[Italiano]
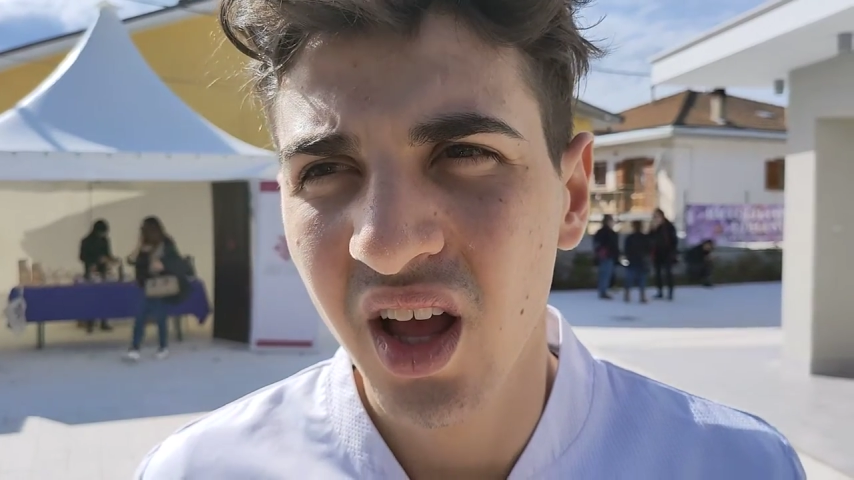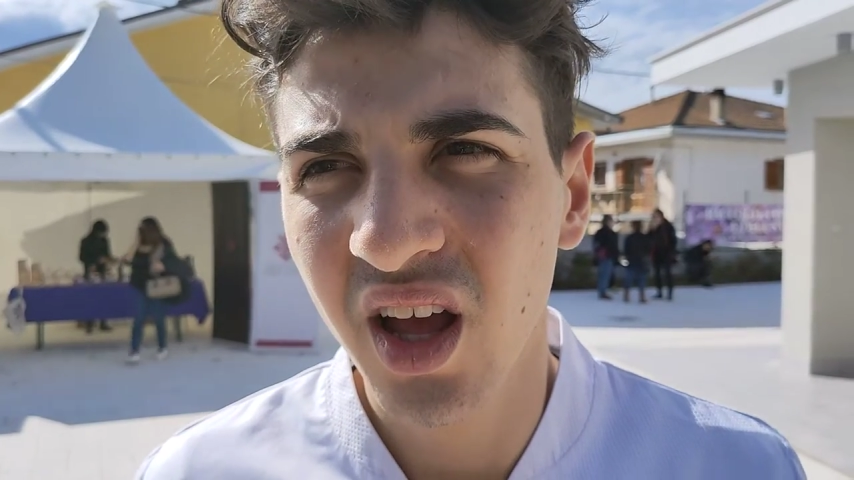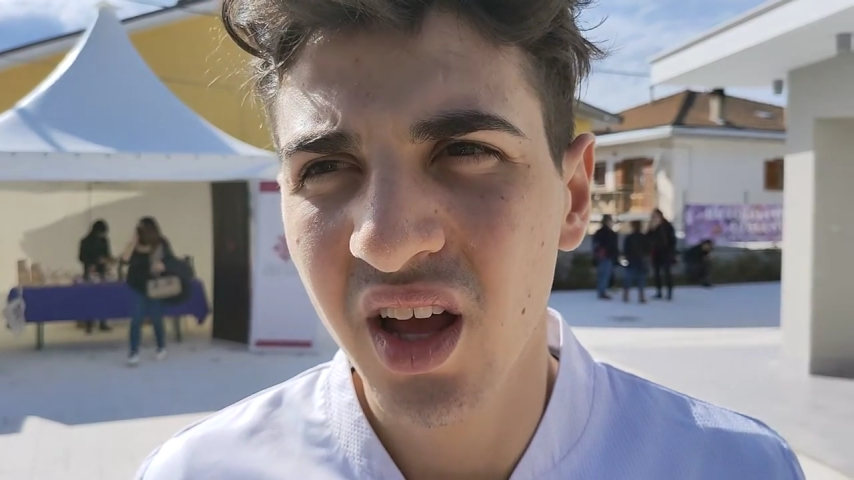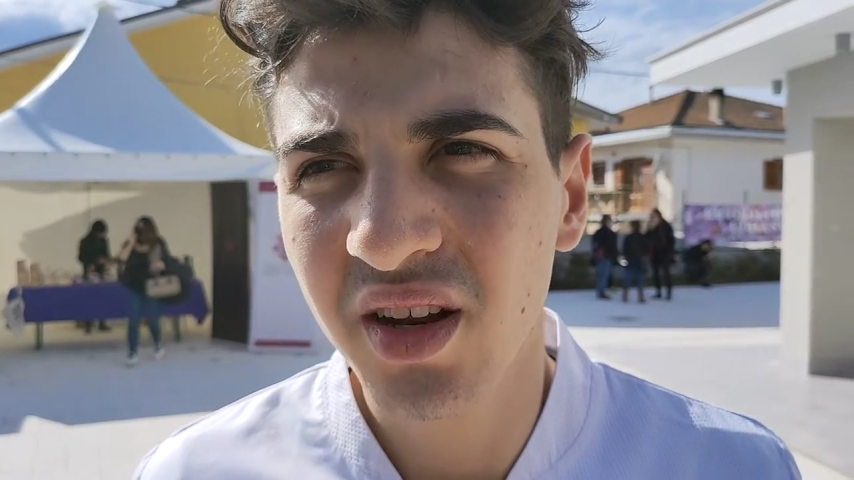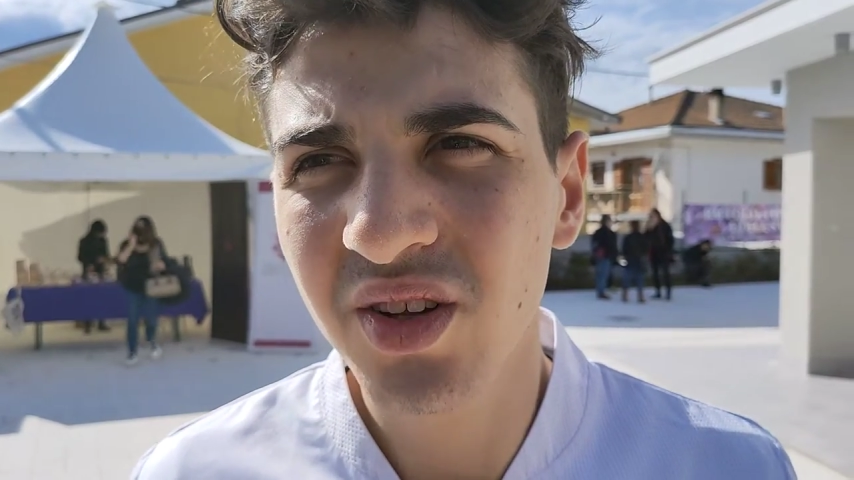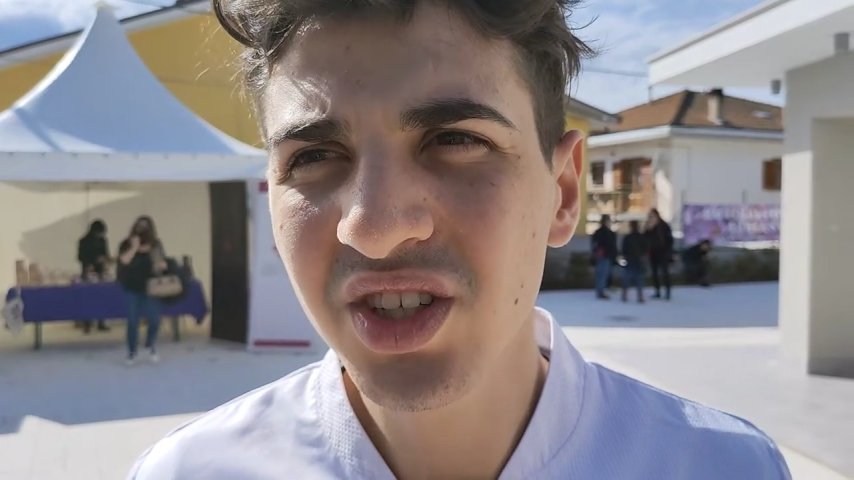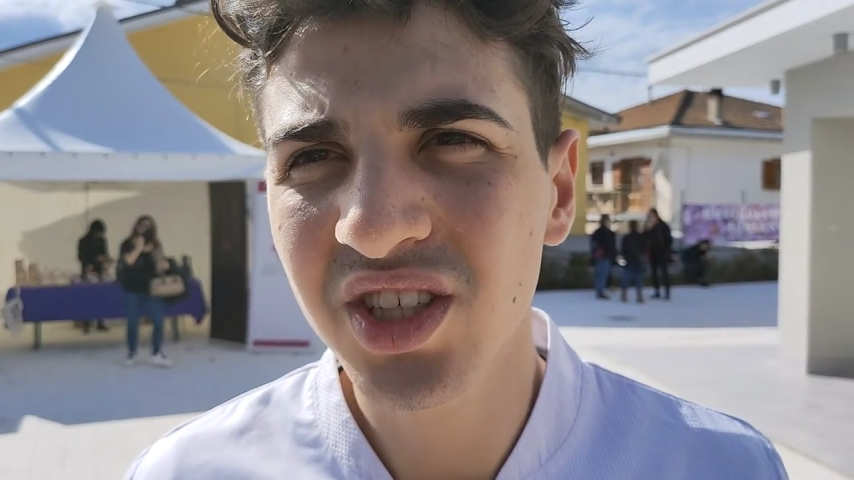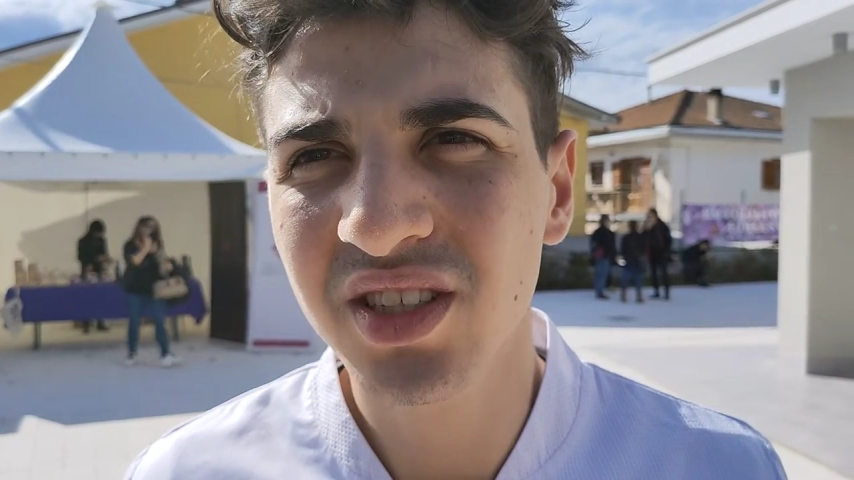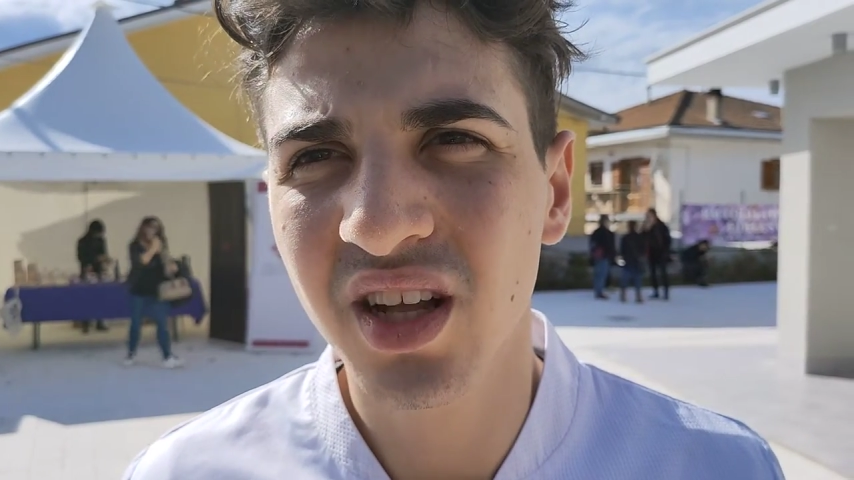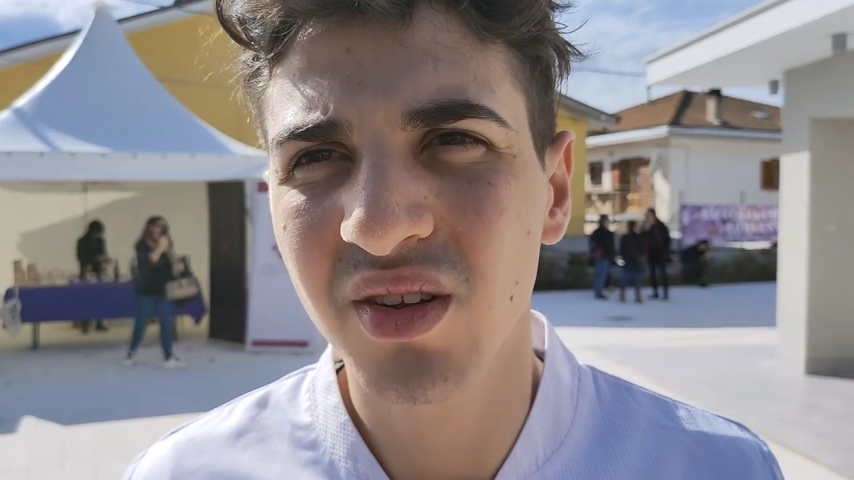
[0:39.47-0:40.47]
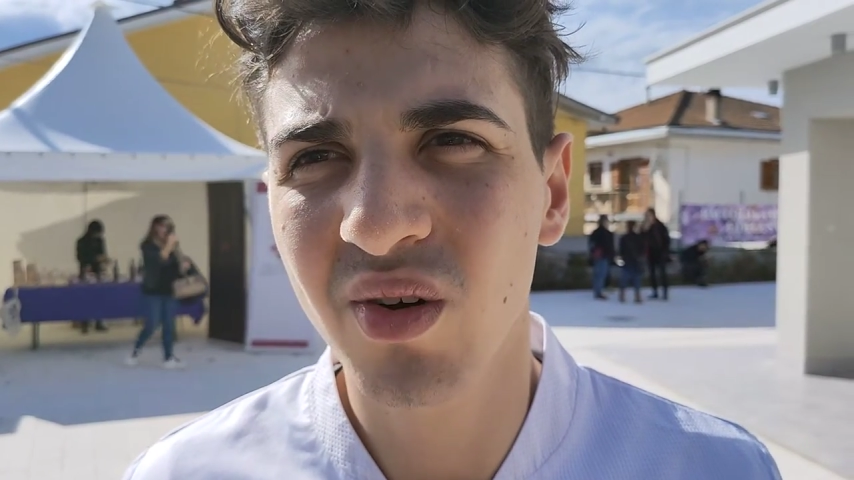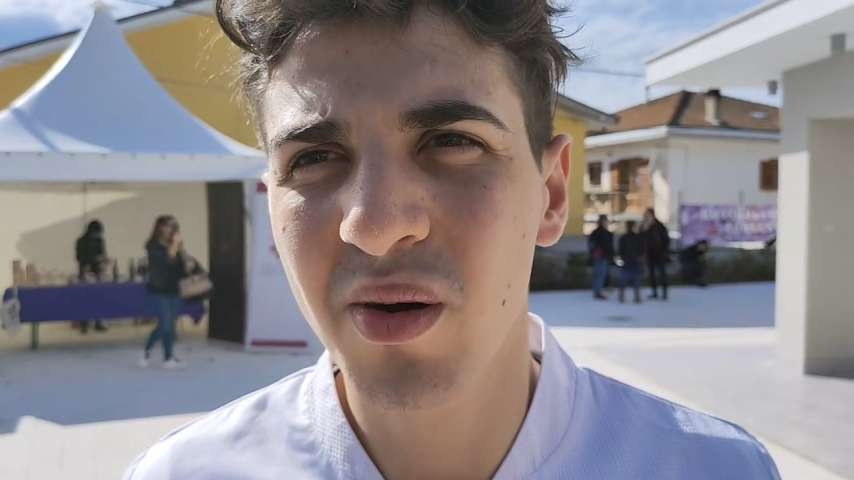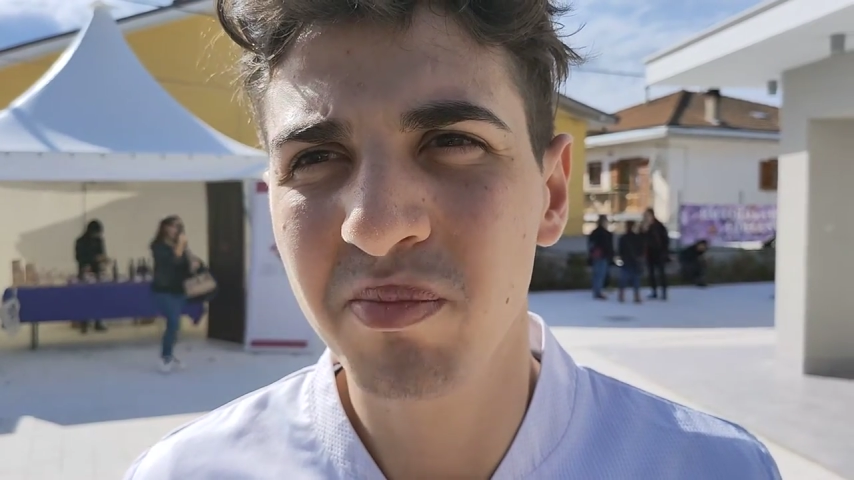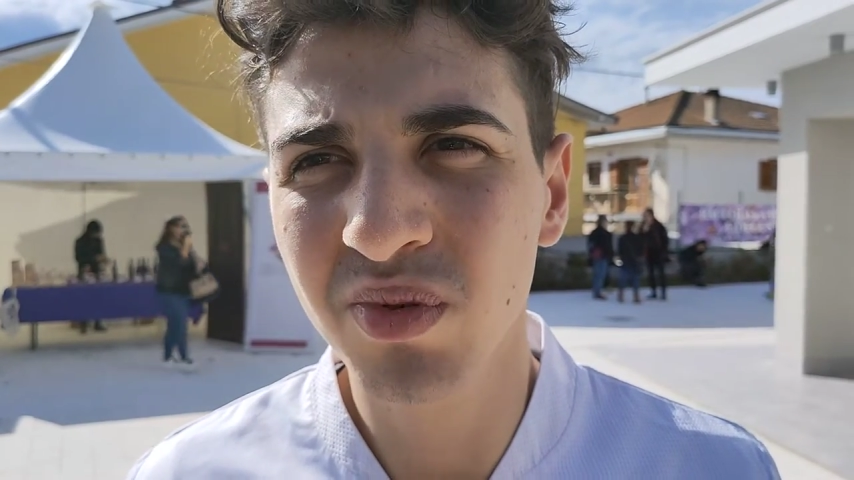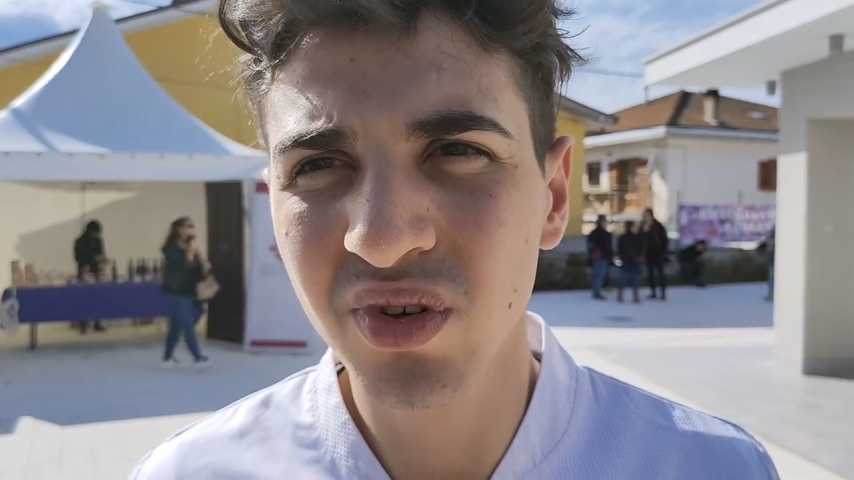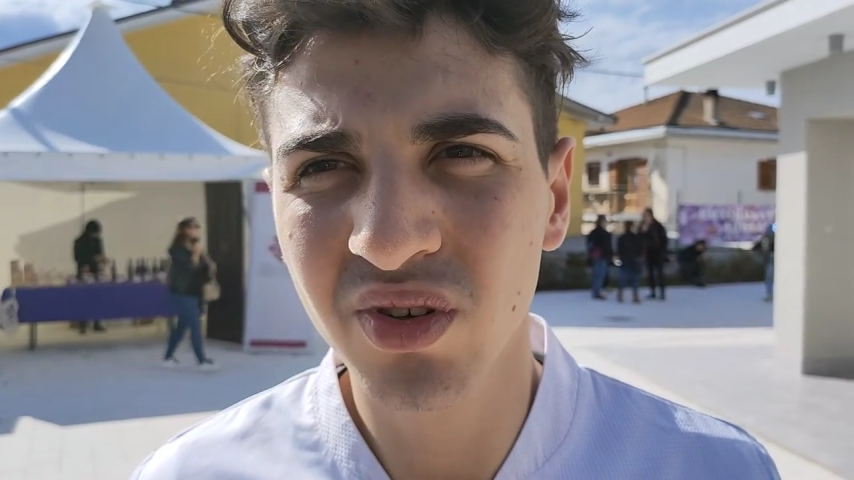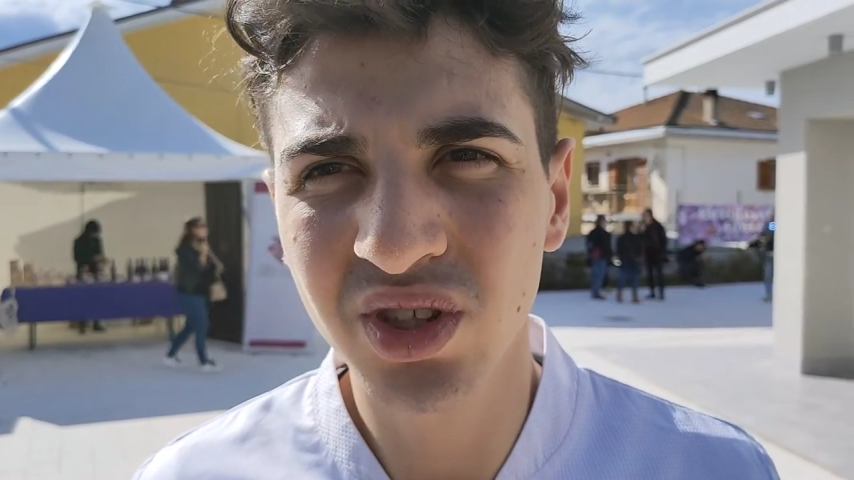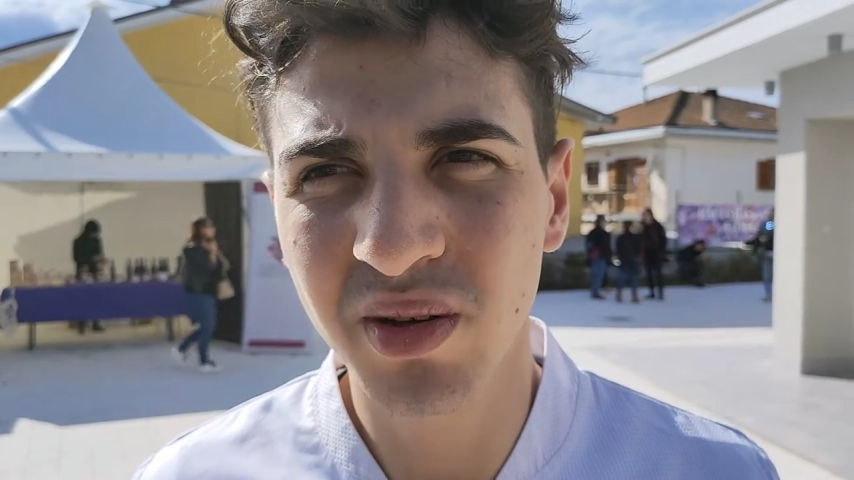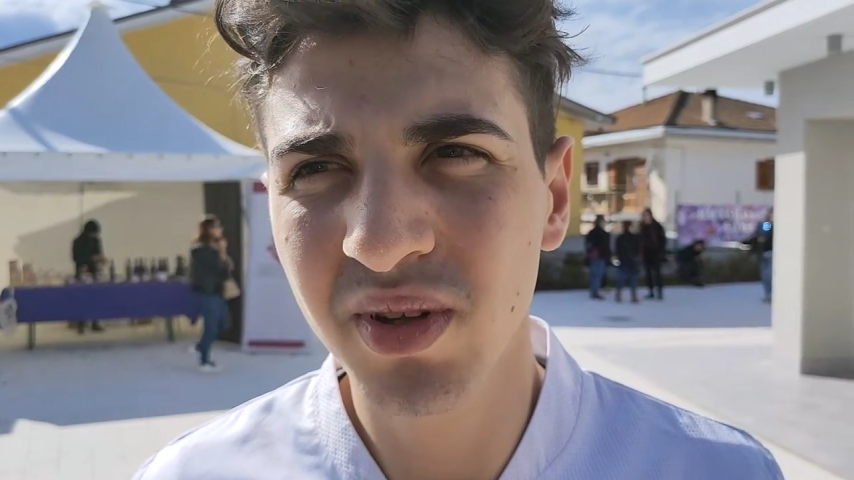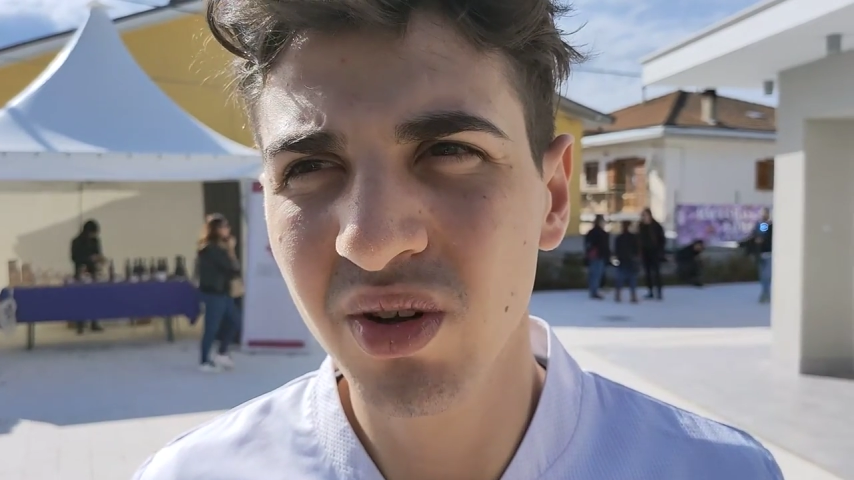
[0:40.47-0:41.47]
Eh, il dolce è stato appunto
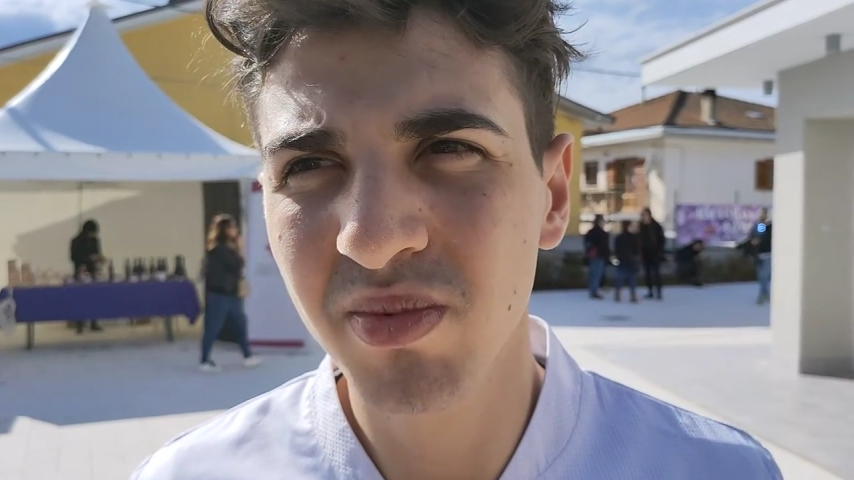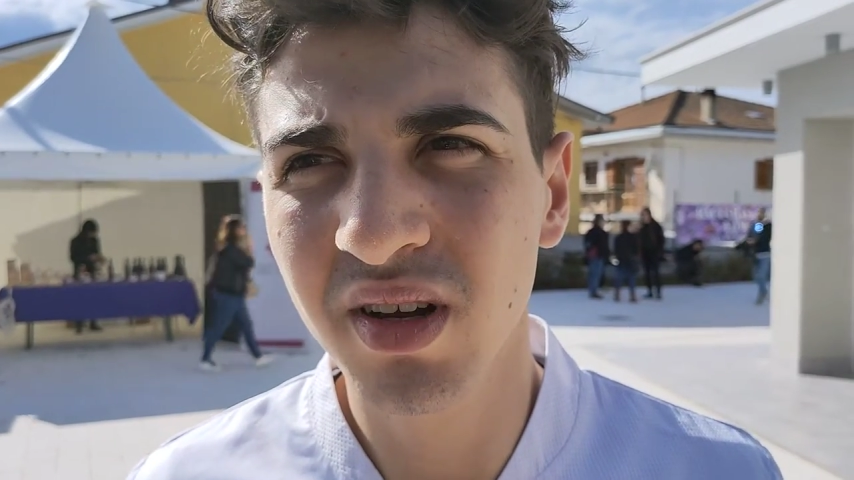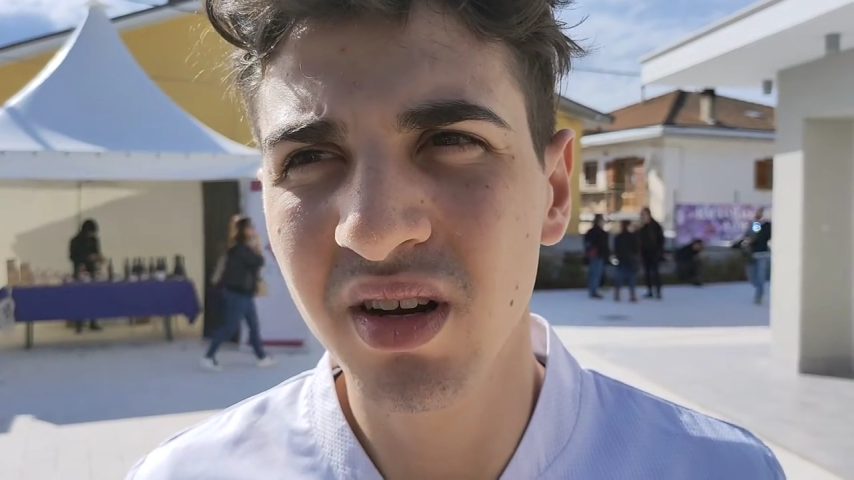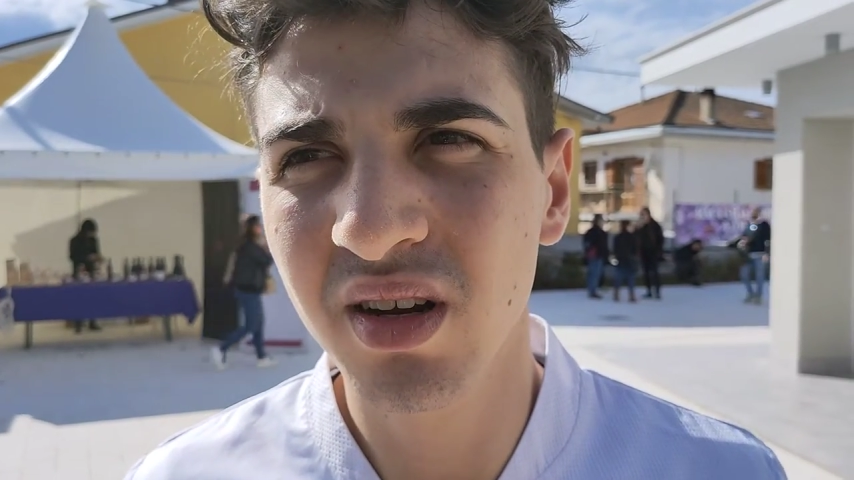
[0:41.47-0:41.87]
concepito per,